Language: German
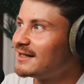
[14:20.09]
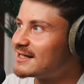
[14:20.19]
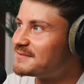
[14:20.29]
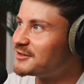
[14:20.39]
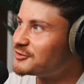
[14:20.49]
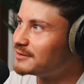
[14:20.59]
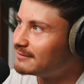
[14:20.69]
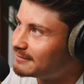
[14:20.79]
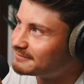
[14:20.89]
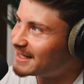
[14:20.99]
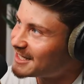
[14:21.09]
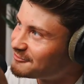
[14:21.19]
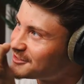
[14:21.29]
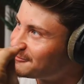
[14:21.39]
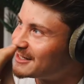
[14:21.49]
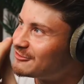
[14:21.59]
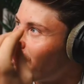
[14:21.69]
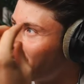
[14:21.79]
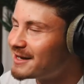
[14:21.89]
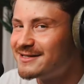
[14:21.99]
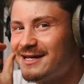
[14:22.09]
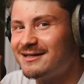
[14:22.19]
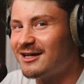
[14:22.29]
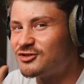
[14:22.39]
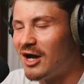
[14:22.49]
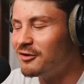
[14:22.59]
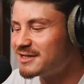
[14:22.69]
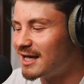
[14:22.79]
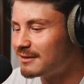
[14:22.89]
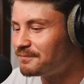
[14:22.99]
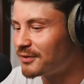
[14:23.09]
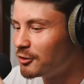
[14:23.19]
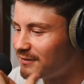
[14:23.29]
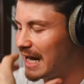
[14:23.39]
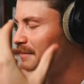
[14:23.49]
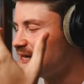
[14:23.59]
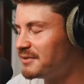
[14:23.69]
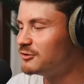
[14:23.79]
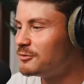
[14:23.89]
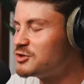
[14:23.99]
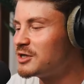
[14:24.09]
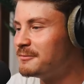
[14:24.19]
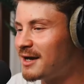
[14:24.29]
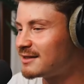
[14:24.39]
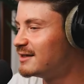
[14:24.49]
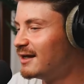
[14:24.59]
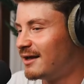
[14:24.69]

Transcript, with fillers: dass man so, es fühlt sich vielleicht noch mehr einen Tick nach zu Hause an. Irgendwann habe ich aber die Roomtour gemacht